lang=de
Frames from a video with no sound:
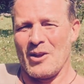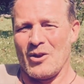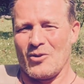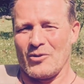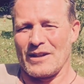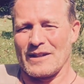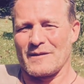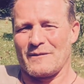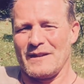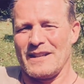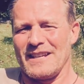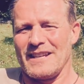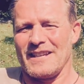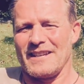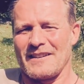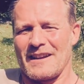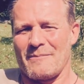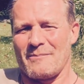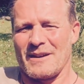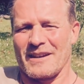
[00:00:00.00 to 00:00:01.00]
Und jetzt fliege
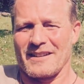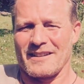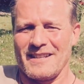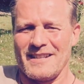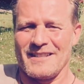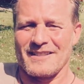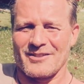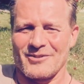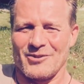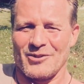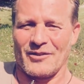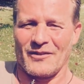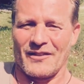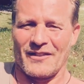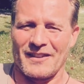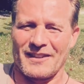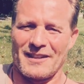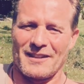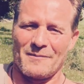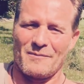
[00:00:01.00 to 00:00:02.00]
ich nach Paris
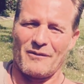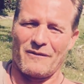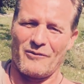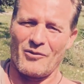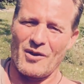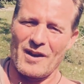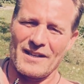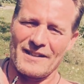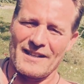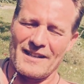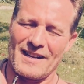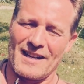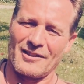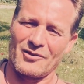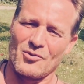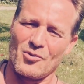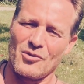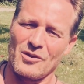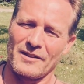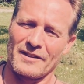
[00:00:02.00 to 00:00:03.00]
und äh, bevor ich den
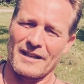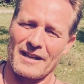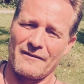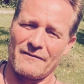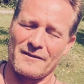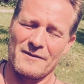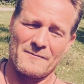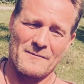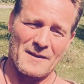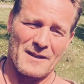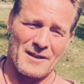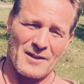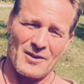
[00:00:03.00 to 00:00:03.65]
Herrn Tuchel treffe,